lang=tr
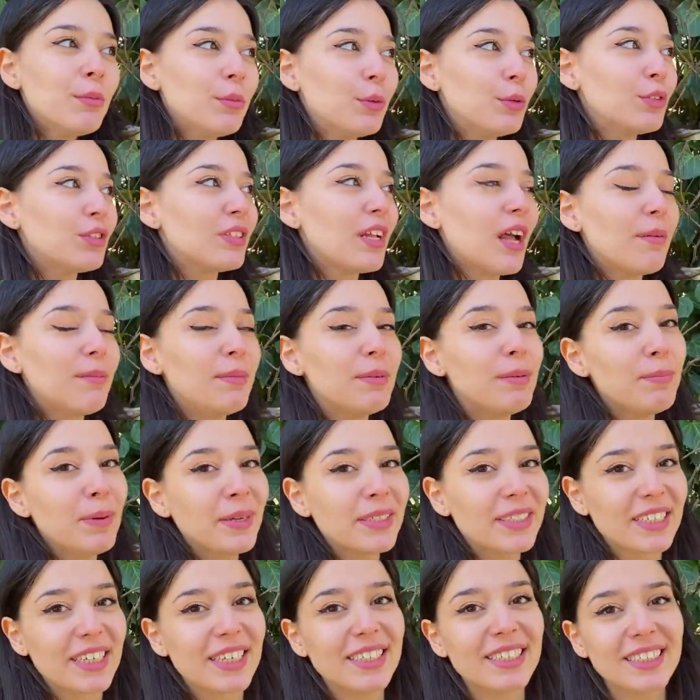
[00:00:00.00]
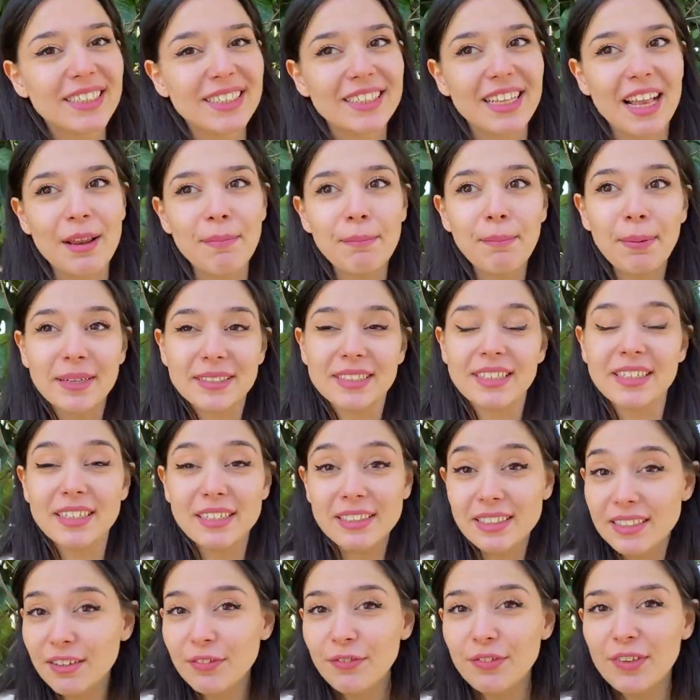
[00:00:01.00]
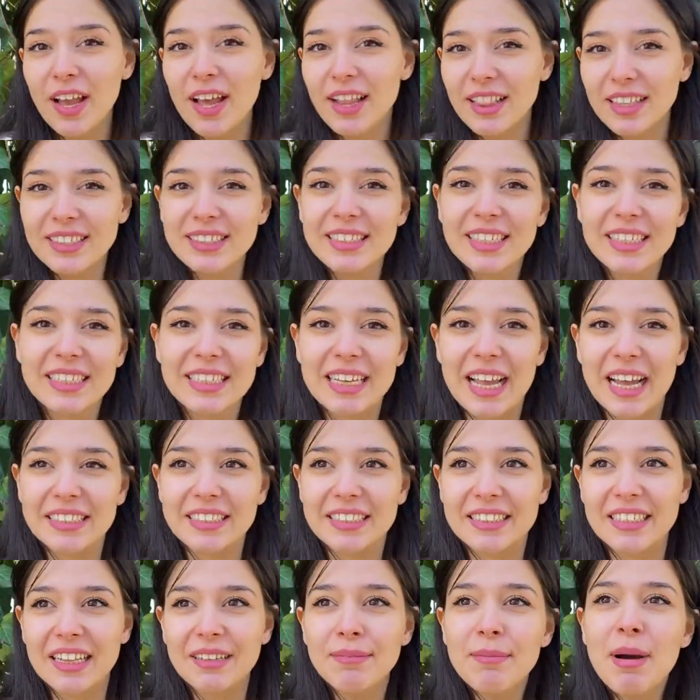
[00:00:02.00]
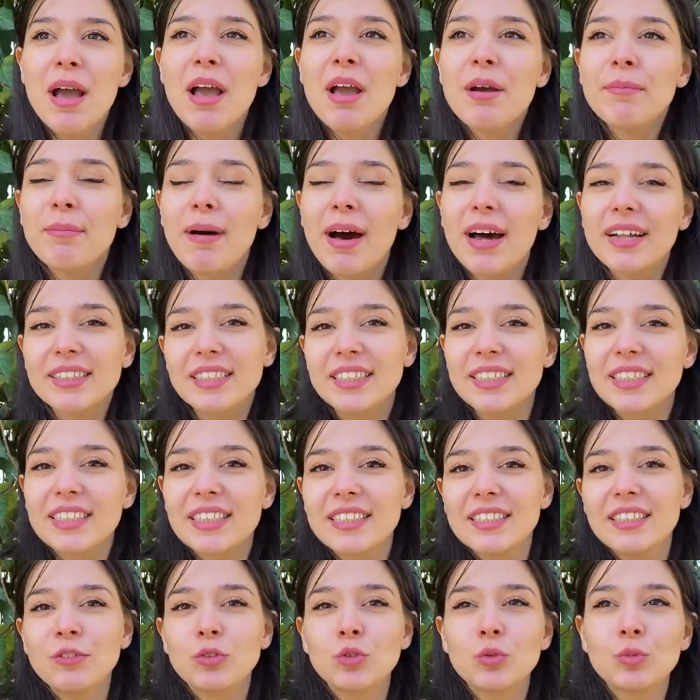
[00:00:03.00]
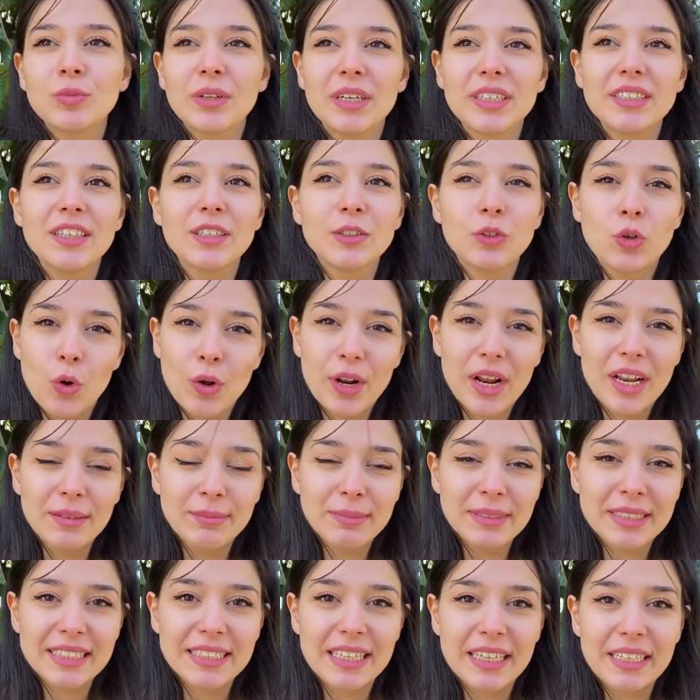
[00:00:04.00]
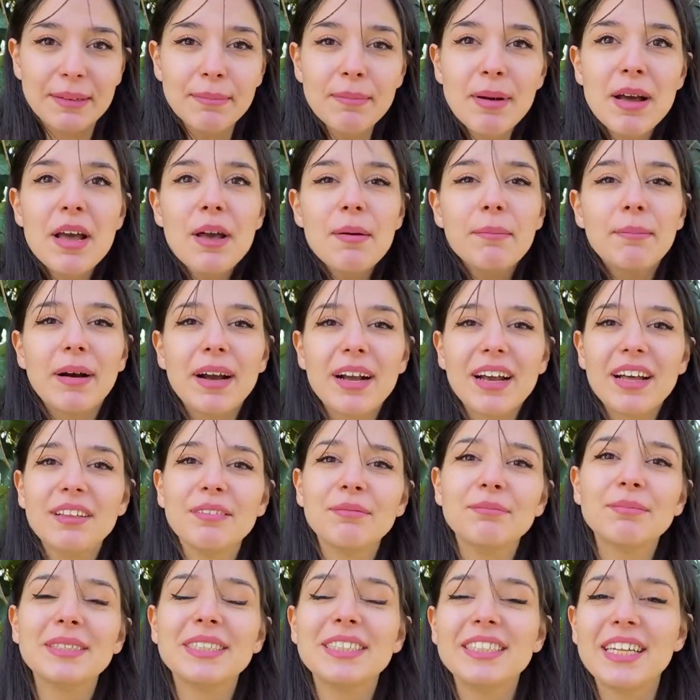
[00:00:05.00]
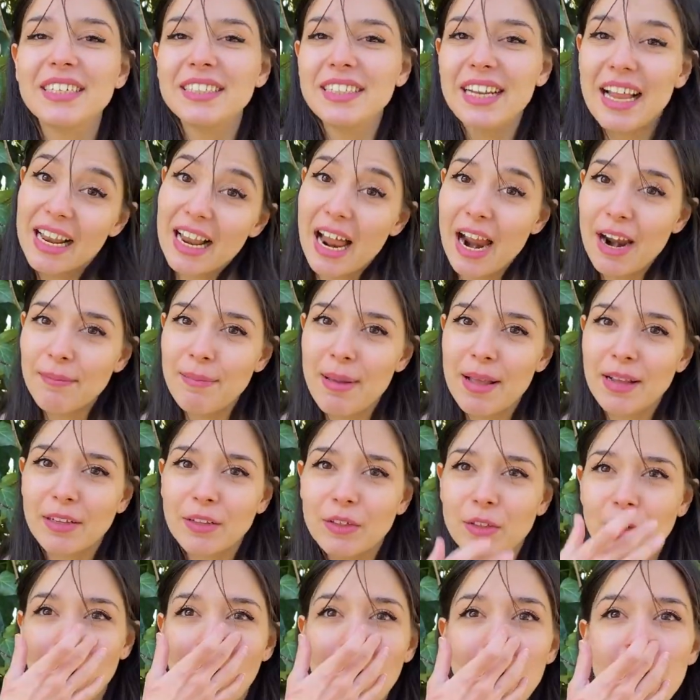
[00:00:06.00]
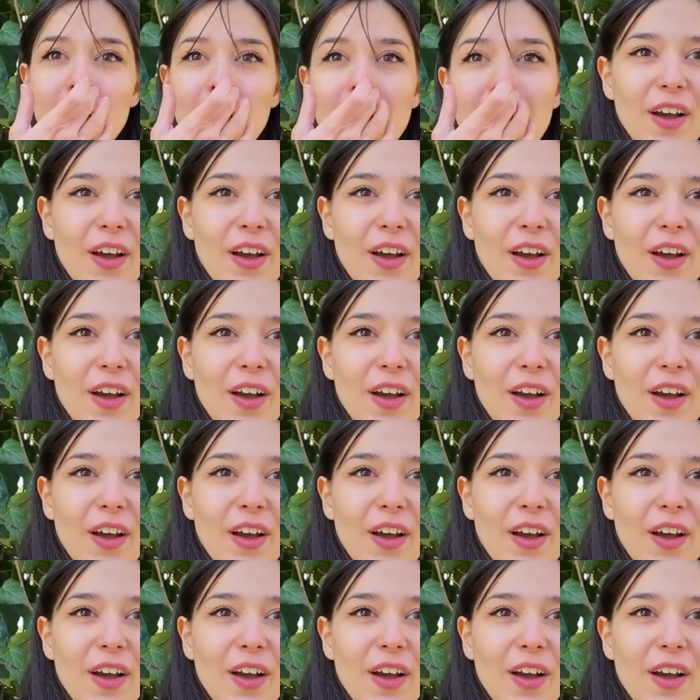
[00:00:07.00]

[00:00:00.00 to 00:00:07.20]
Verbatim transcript: Bu yüzden bir pazara da gidelim, pazardaki fiyatları da kıyaslayalım. Mağazadaki durumları da görelim istedim. Bakalım bizleri neler bekliyor.